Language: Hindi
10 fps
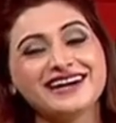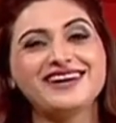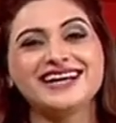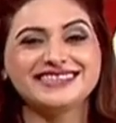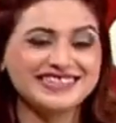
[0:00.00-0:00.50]

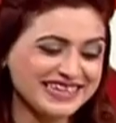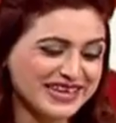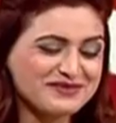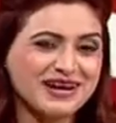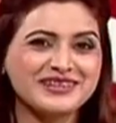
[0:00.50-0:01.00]
खातिन
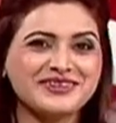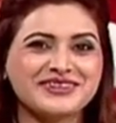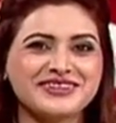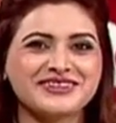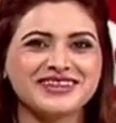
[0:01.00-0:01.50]
की बातों
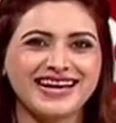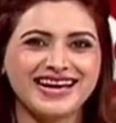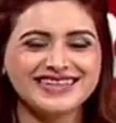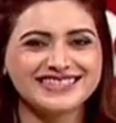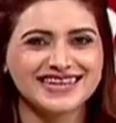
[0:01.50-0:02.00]
को
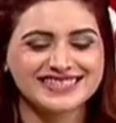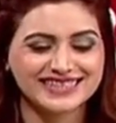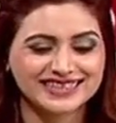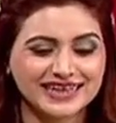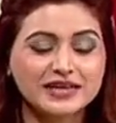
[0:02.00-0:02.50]
ठुकराया नहीं जा
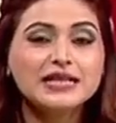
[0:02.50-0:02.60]
सकता